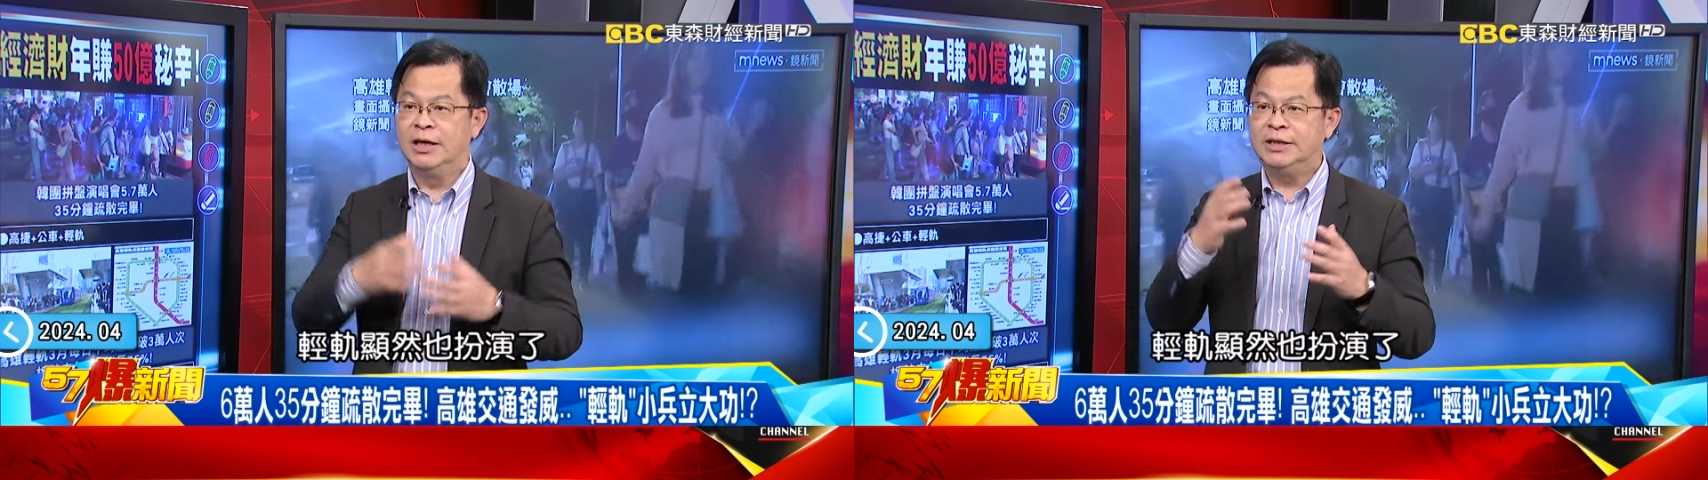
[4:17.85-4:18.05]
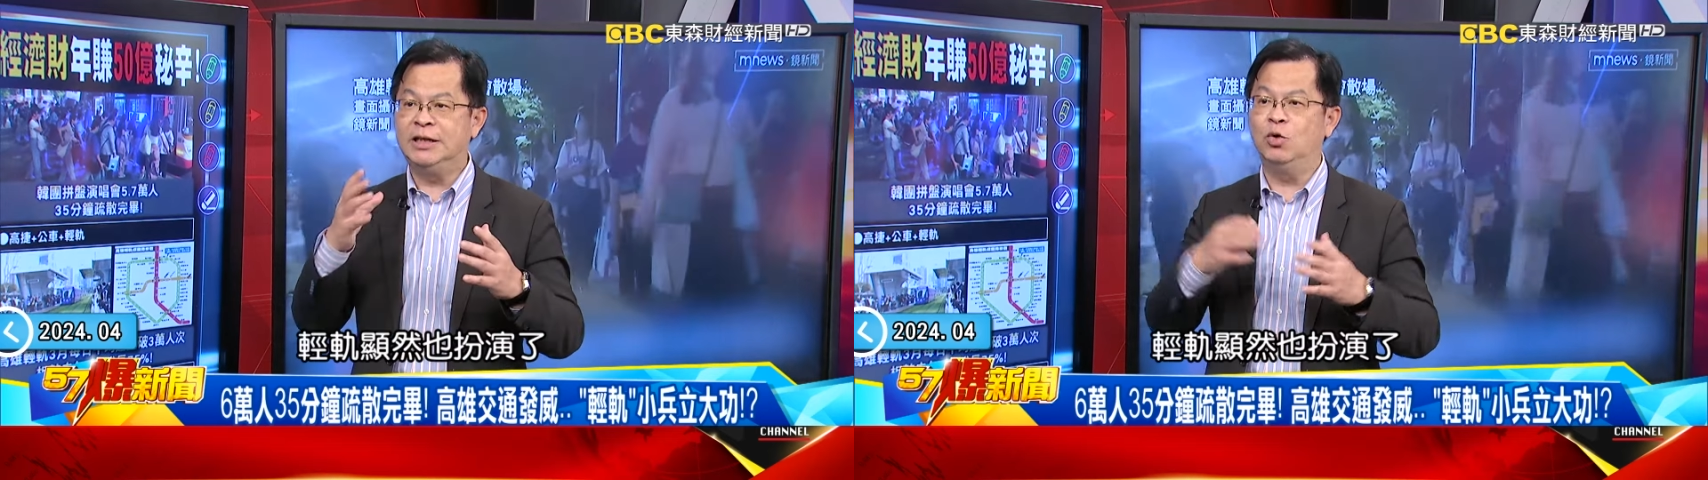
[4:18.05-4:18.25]

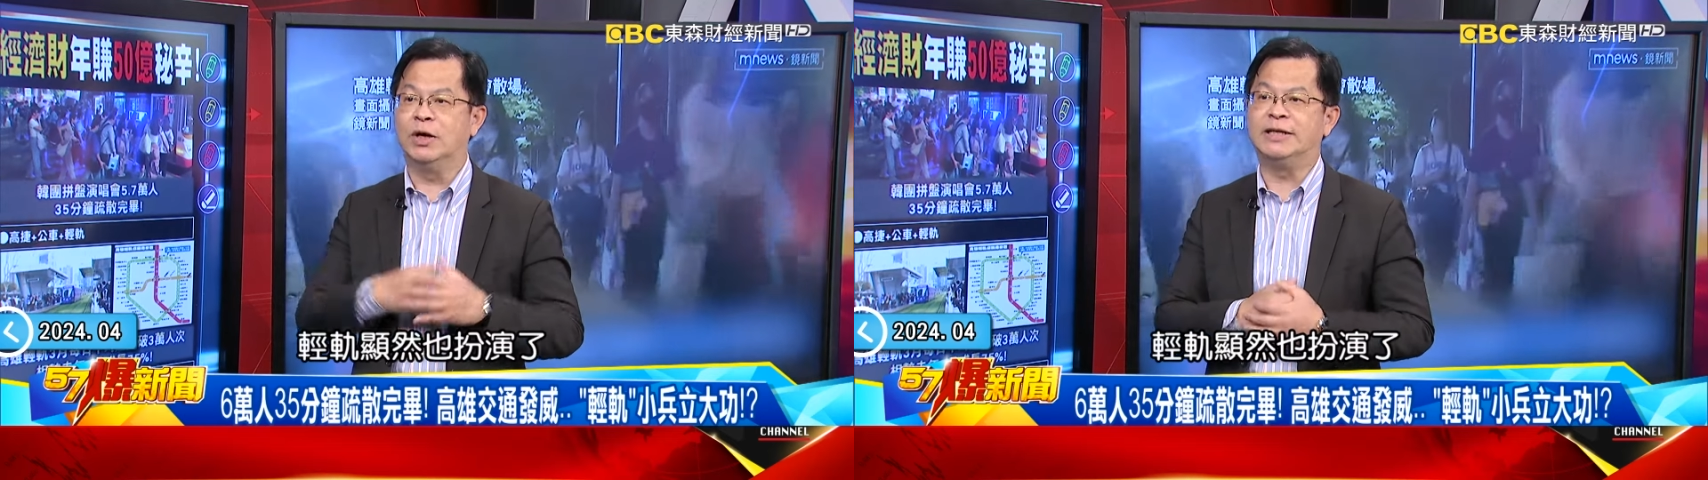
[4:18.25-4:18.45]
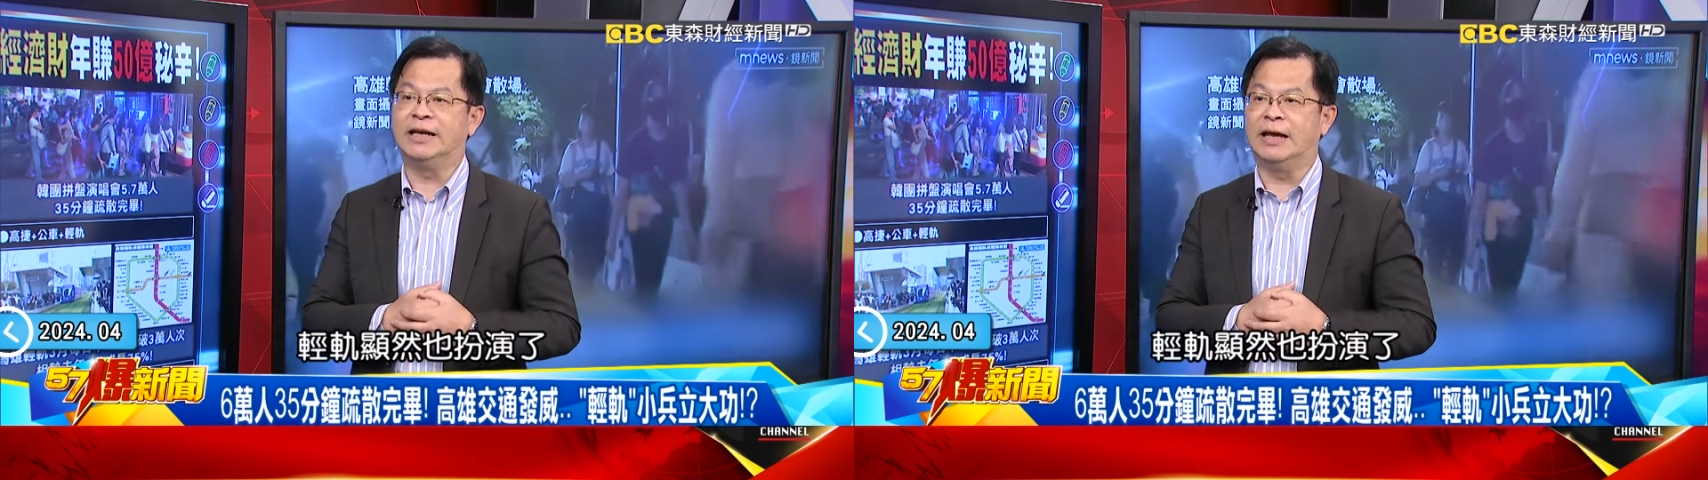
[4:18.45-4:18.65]
轻
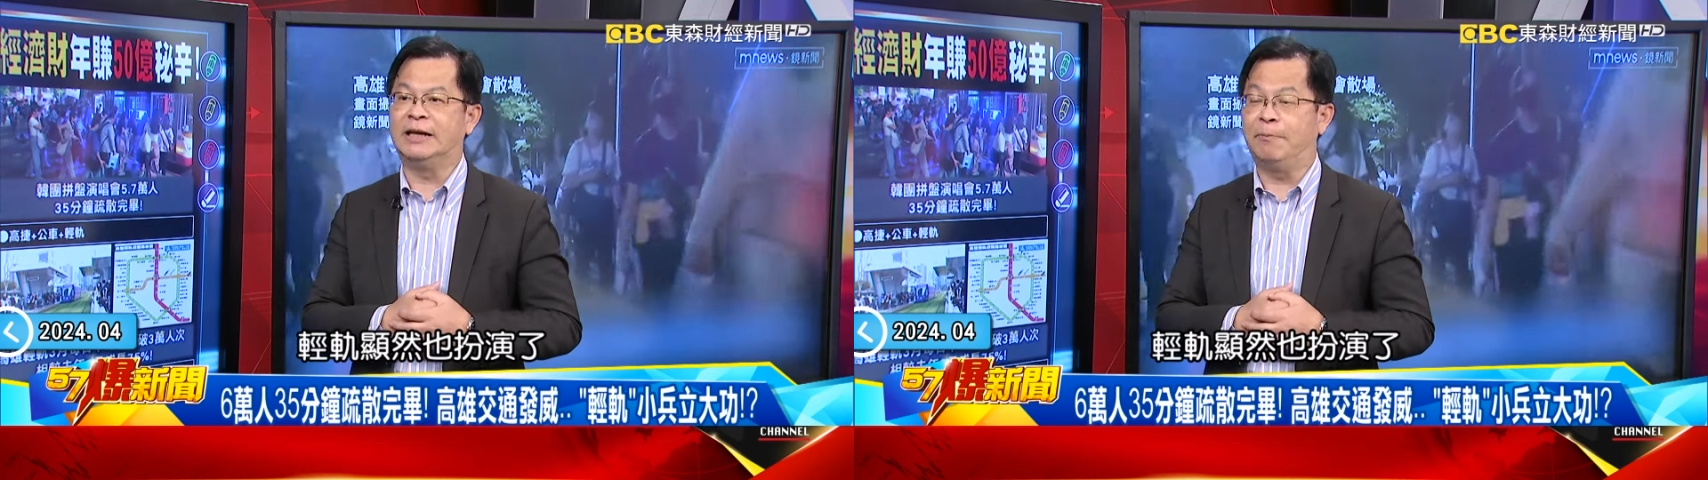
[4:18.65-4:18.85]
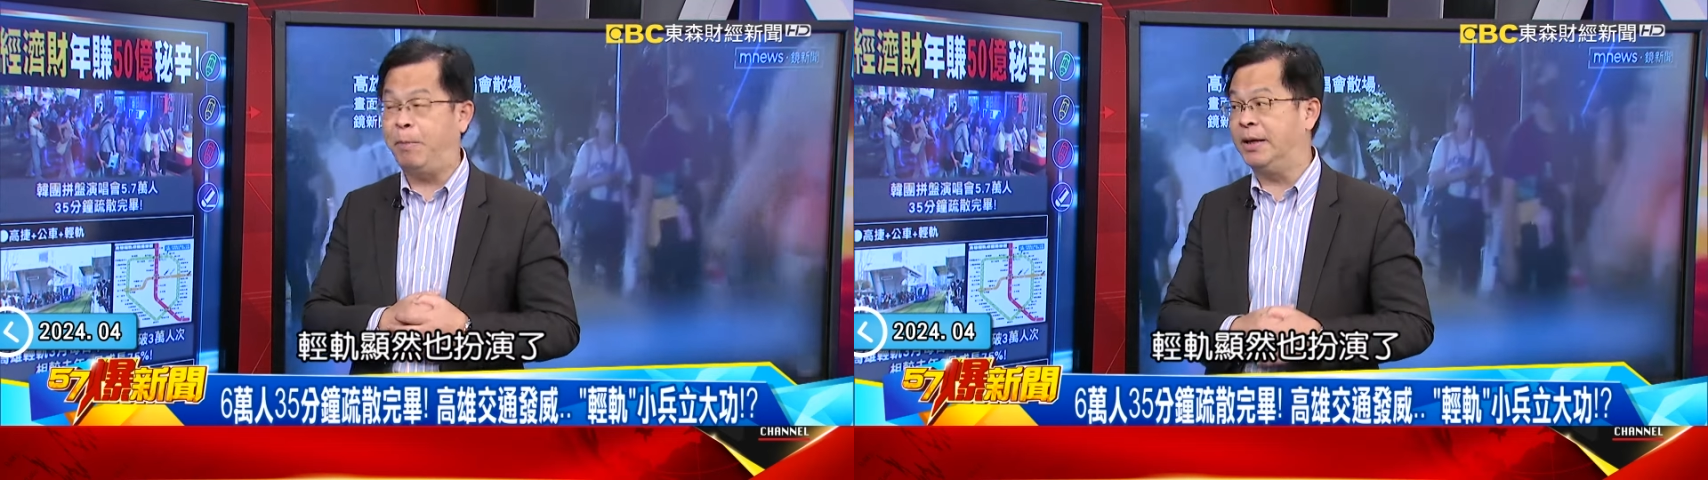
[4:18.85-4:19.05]
轨显然
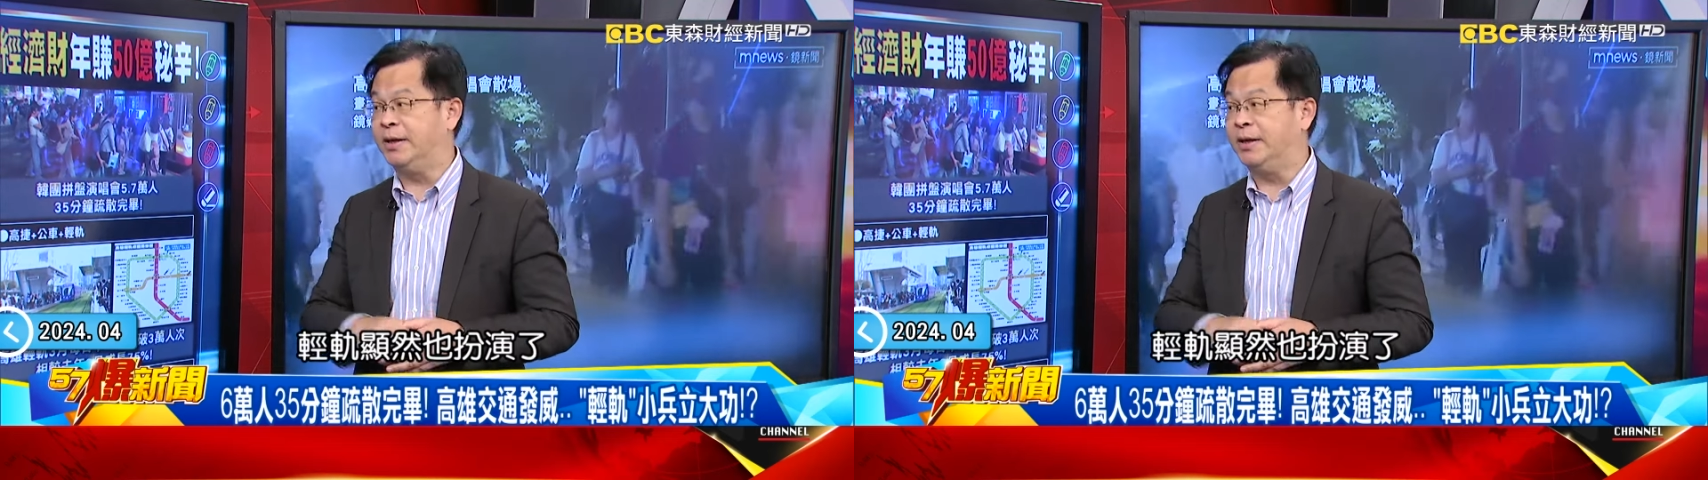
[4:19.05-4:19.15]
也扮